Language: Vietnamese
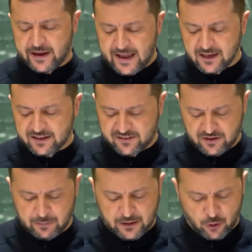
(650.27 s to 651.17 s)
đồng
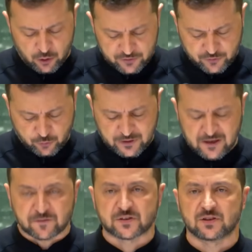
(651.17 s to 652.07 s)
thời tạo không gian
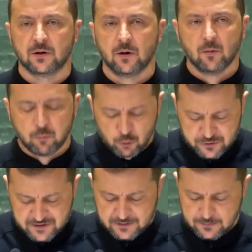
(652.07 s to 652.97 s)
chính trị
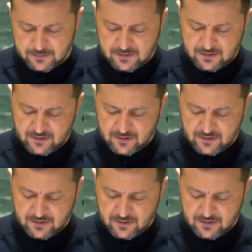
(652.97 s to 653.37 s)
cho Putin